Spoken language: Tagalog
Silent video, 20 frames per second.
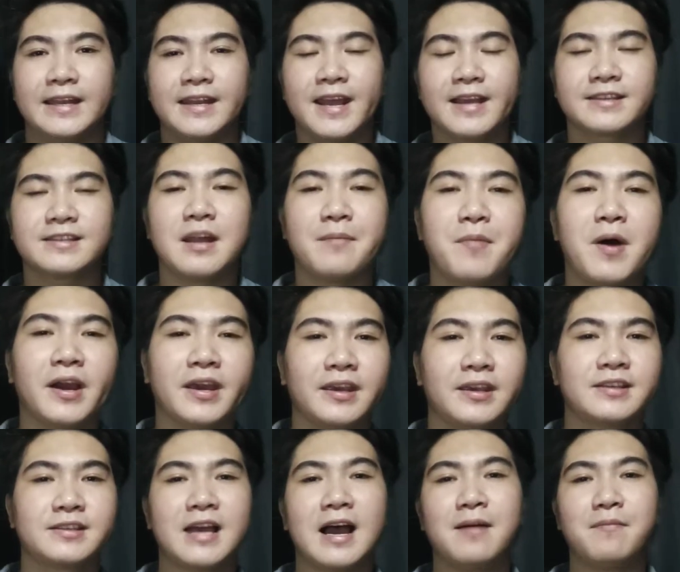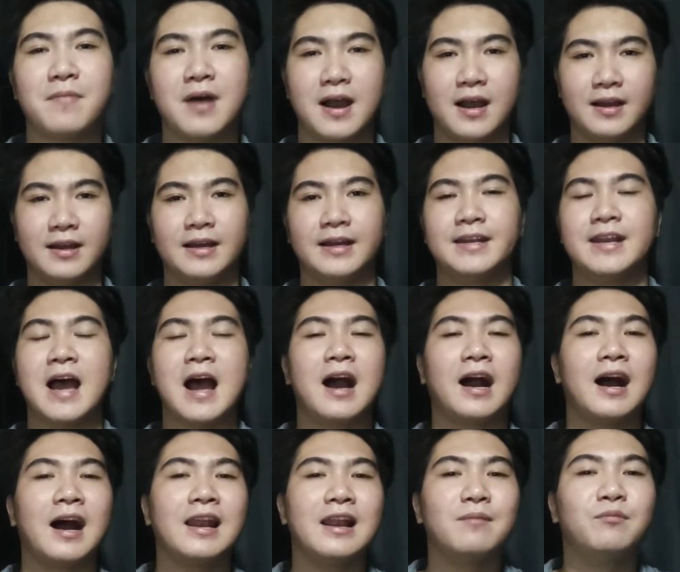Next na pakikisama na
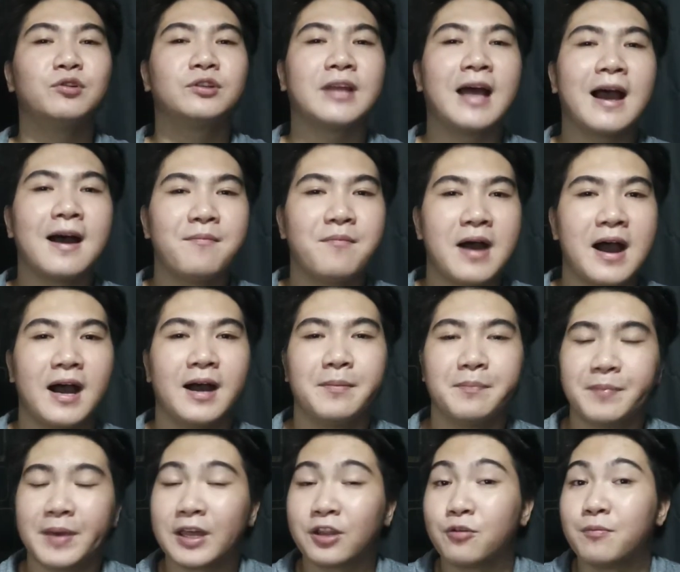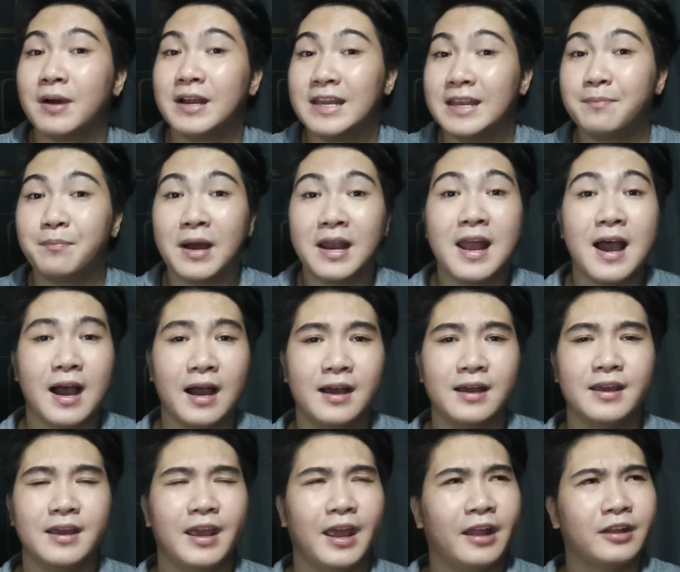akala mo tama pero mali pala.
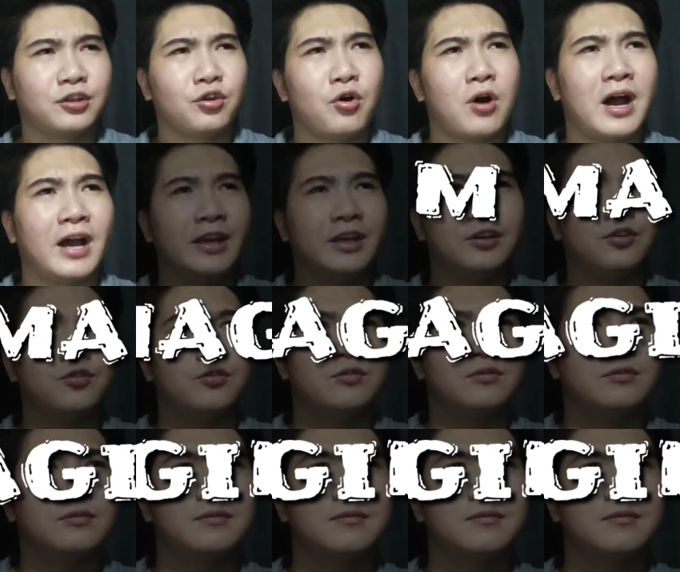Ito ay yung